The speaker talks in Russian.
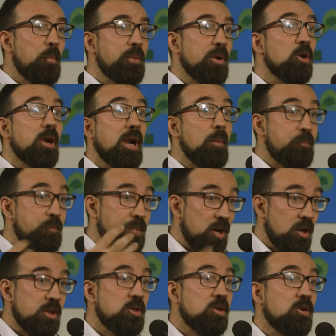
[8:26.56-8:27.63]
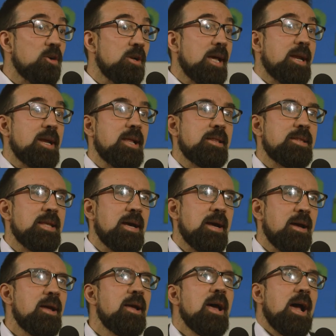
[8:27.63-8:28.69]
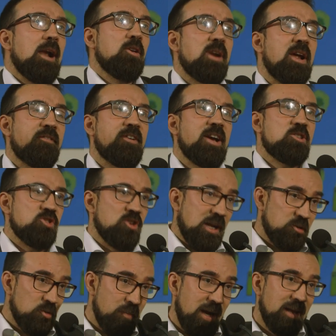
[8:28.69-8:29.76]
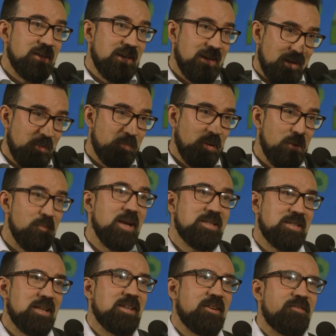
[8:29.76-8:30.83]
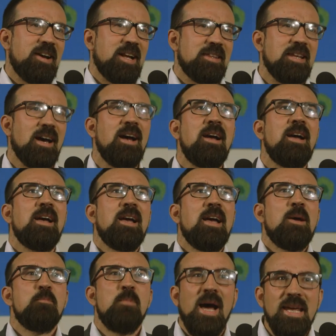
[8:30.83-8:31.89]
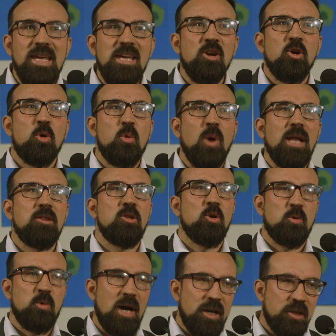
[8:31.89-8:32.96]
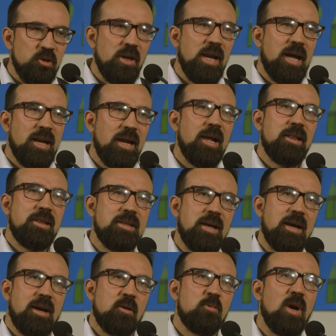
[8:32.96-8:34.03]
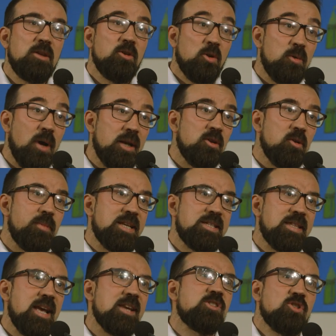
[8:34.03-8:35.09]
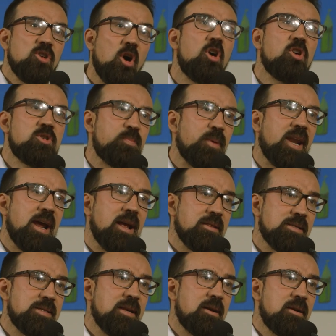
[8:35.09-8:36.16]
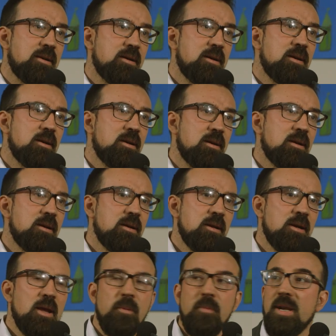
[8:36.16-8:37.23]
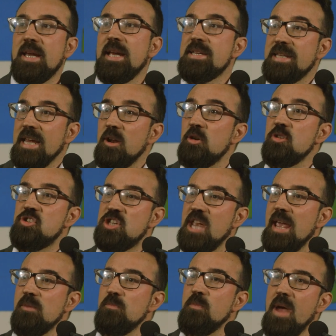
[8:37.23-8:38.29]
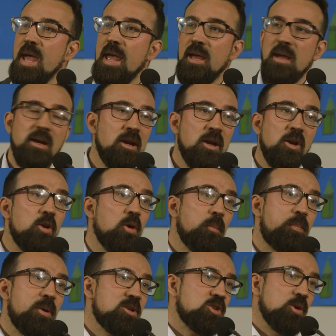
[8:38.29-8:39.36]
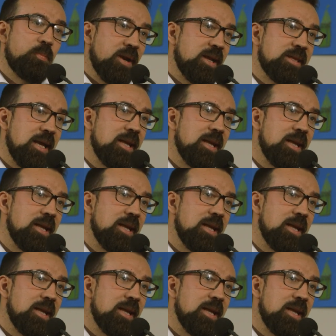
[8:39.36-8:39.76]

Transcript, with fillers: руководит сейчас одним большим движением, он говорит, что преподавание — это передавание себя. То есть нужно передавать э, свое понимание реальности. И появляется вопрос, если я смотрю на себя со стороны,